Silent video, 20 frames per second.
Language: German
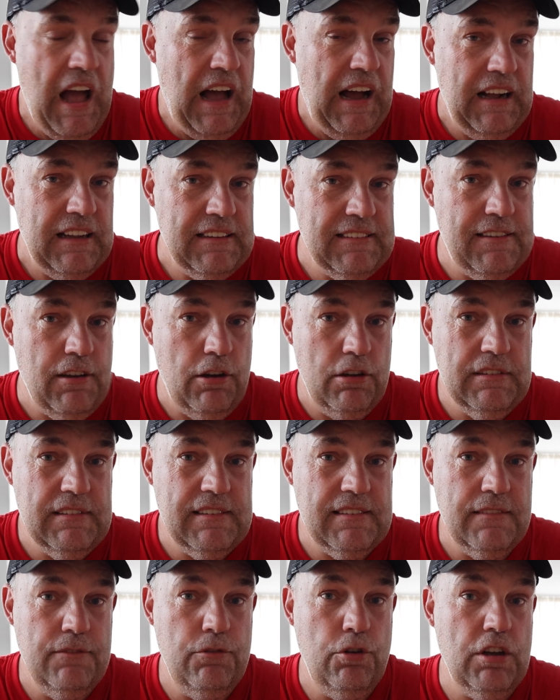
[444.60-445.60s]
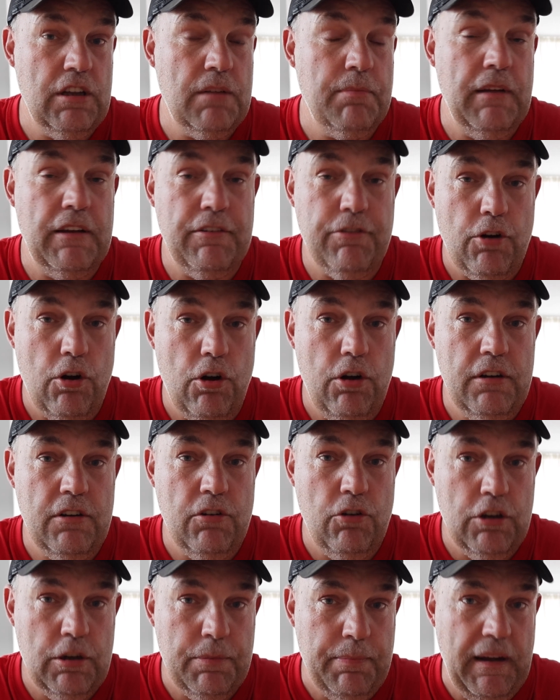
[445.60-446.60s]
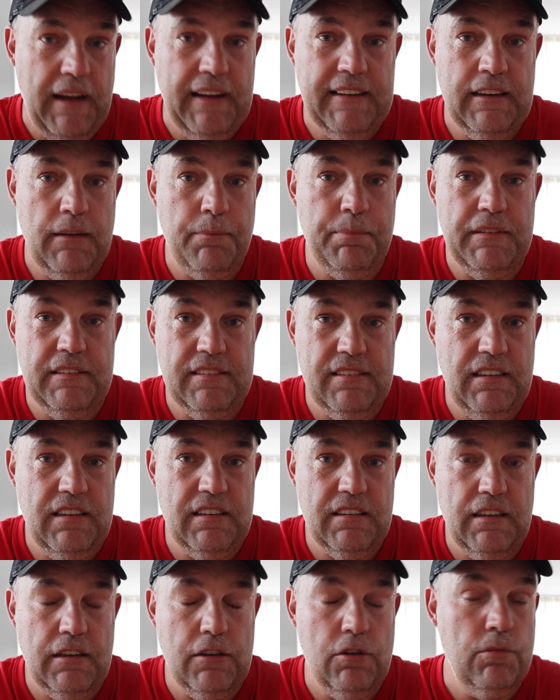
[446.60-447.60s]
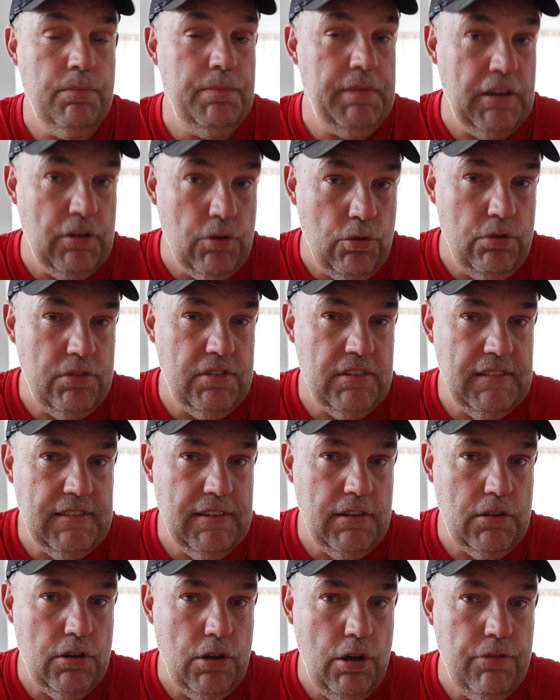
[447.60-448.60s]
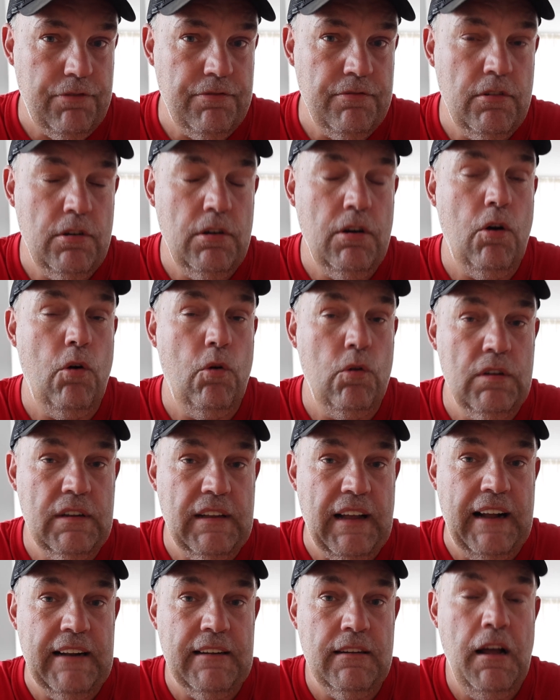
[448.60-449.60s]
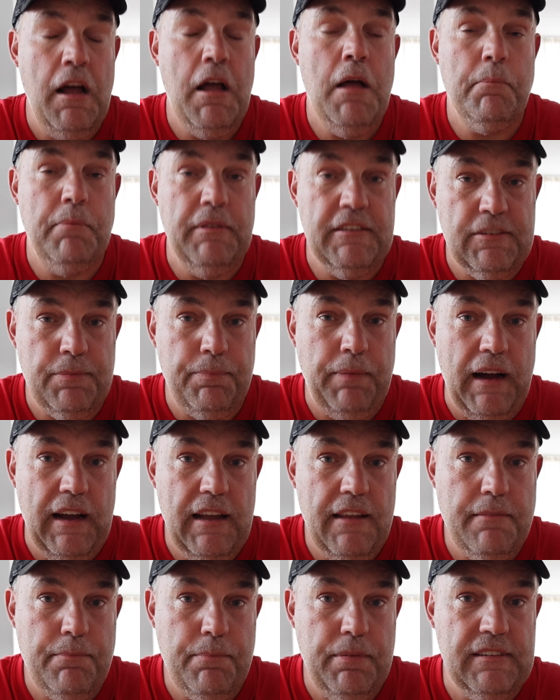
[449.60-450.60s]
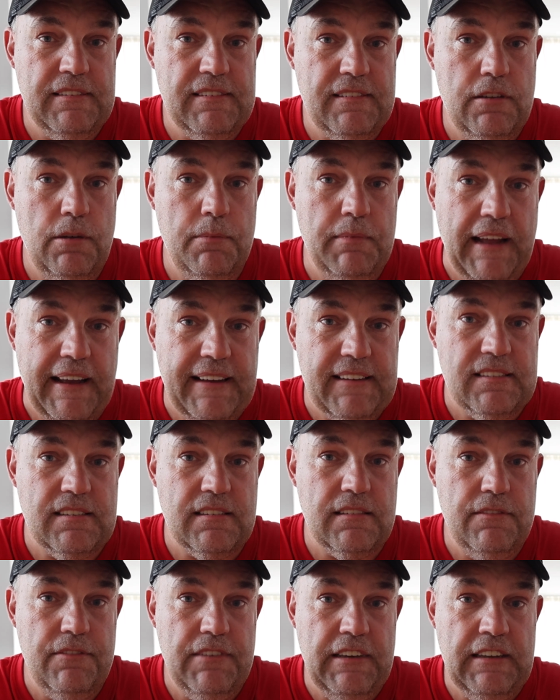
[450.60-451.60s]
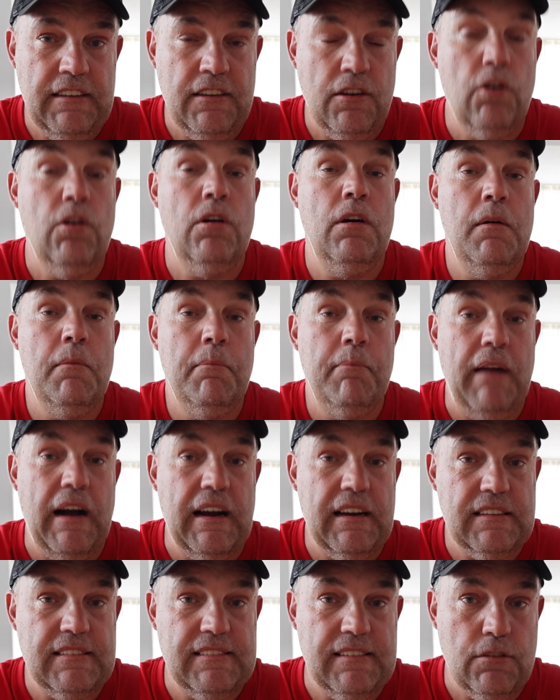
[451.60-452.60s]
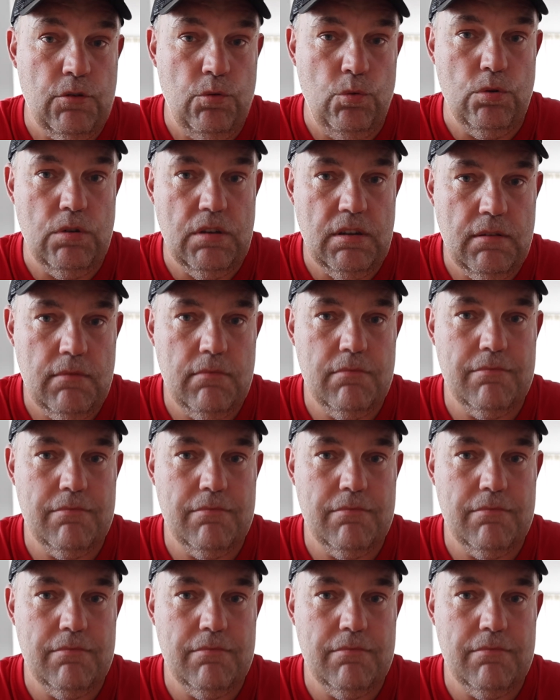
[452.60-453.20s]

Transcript: Ansonsten würde ich mich freuen, euch bei einer Besichtigung begrüßen zu dürfen und dann bis bald, bis zum nächsten Video. Macht's gut.